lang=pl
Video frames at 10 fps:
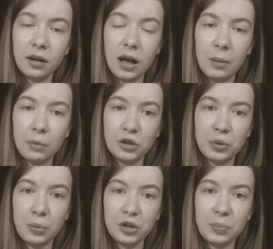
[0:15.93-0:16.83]
A może
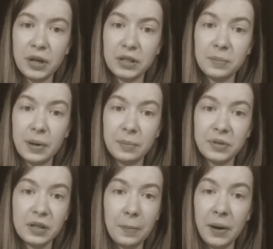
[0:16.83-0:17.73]
po śmierci
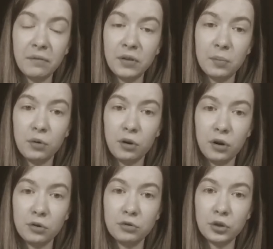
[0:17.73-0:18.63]
babci naprawdę było
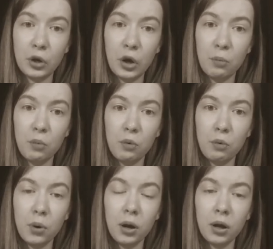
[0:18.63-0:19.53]
go już tylko
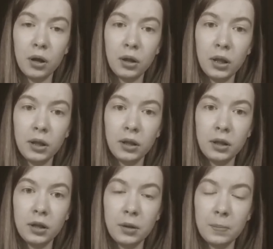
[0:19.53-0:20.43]
pół.
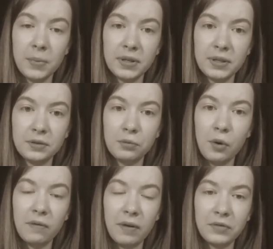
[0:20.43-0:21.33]
Bez
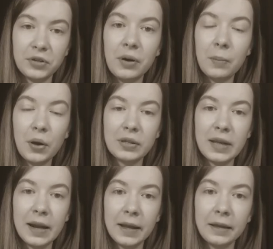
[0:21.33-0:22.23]
słowa wzięłam go
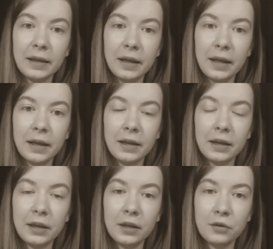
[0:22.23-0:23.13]
za rękę
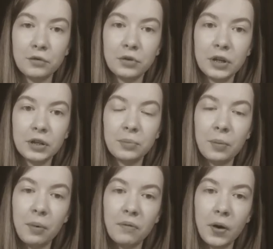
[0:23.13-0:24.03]
i ruszyliśmy
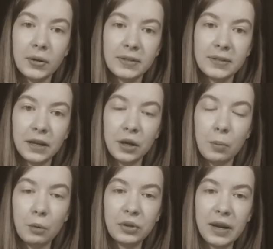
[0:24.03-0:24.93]
powoli
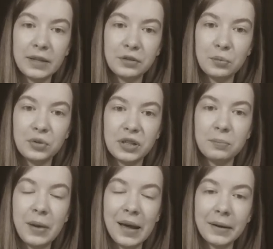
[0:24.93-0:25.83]
znajomą trasą przez
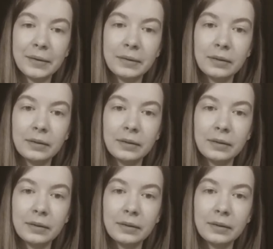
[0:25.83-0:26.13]
park.